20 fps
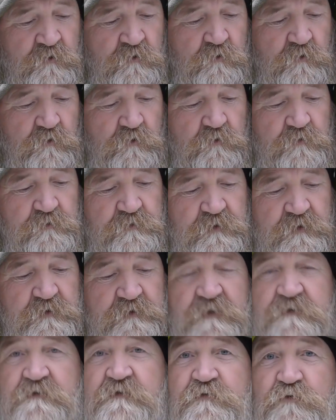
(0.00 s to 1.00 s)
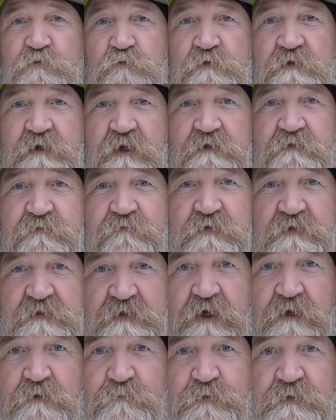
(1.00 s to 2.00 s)
Und das sind sogenannte
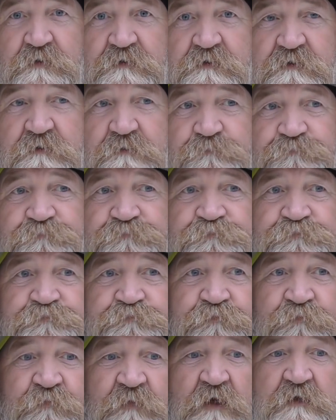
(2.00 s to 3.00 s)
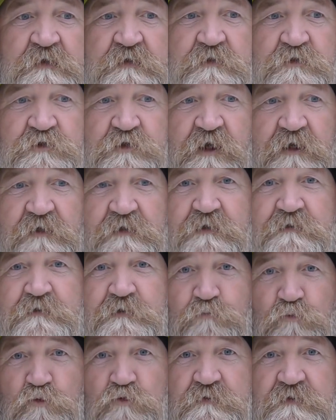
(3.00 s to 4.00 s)
Vitalpilze. Die stärken das
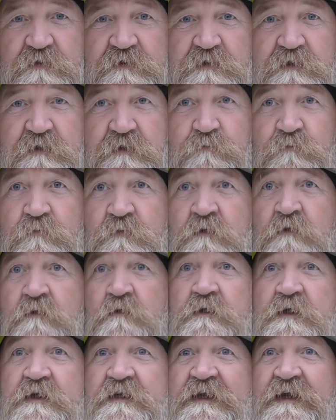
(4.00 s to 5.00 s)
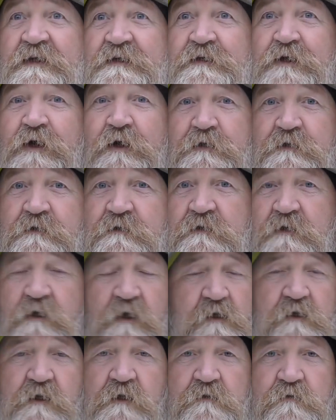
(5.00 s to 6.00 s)
Immunsystem. Und ich kenne keine
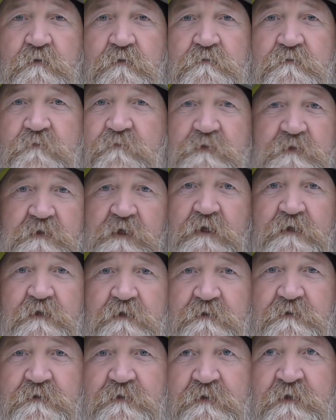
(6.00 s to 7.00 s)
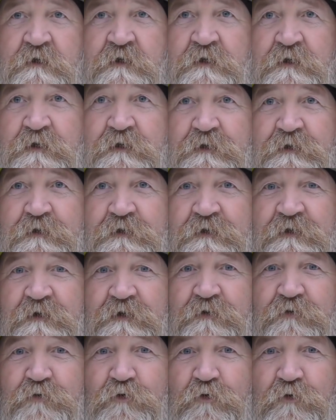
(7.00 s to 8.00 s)
Erkältung. Sowas kenne ich nicht.
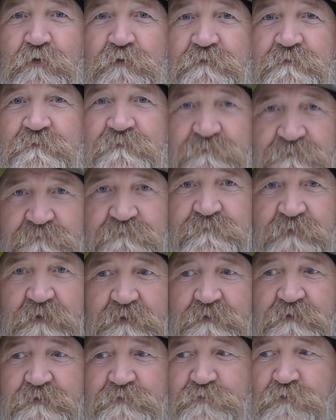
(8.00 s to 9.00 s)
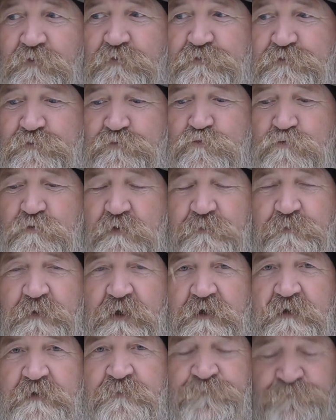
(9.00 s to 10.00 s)
Also, weil ich solche Kuren
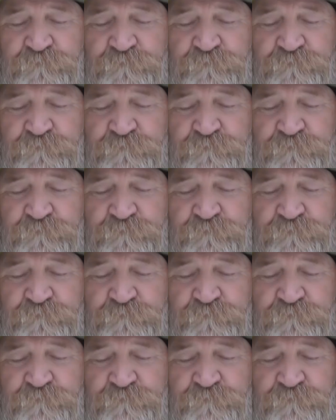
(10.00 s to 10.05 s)
mache.